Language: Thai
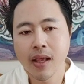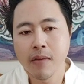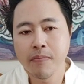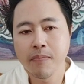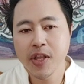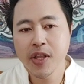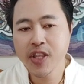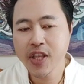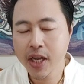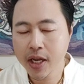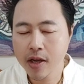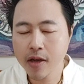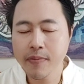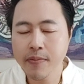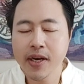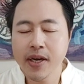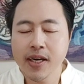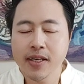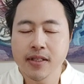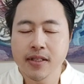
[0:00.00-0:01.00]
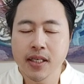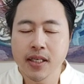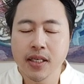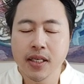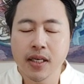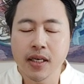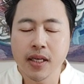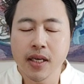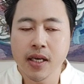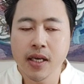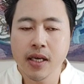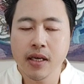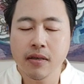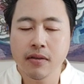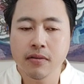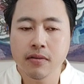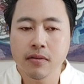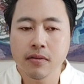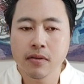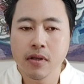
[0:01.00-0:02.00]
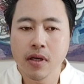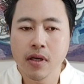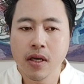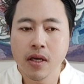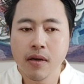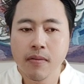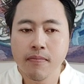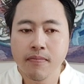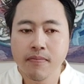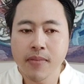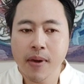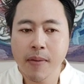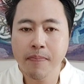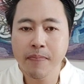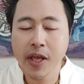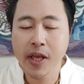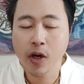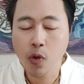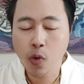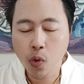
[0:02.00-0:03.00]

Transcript: พิจิกก็เป็นราศีหนึ่งที่ปรับเปลี่ยน